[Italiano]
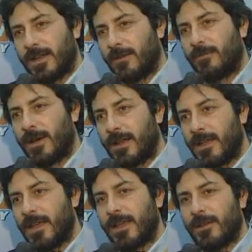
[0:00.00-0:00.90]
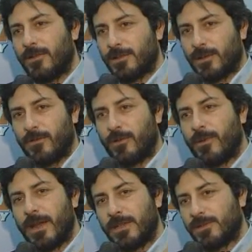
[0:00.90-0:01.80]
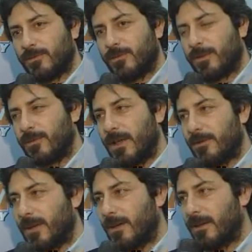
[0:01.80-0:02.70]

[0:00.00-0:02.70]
in Campania e che non risolvono mai nessun problema.